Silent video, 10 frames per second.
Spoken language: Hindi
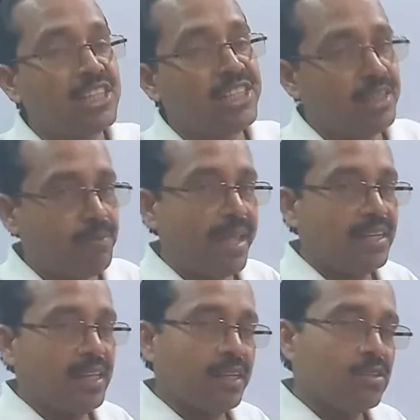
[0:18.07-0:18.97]
हल करने के
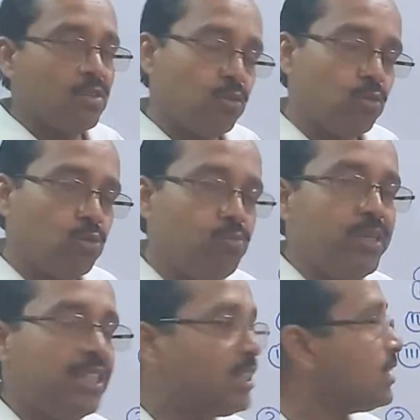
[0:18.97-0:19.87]
पहले
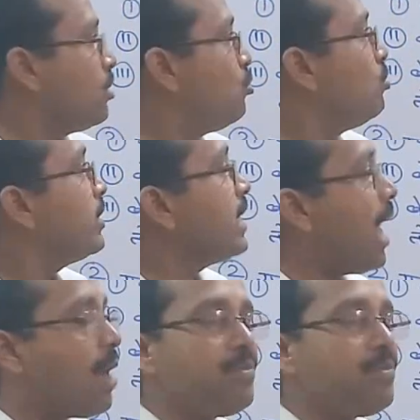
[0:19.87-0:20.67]
उम्मीद करता हूं कि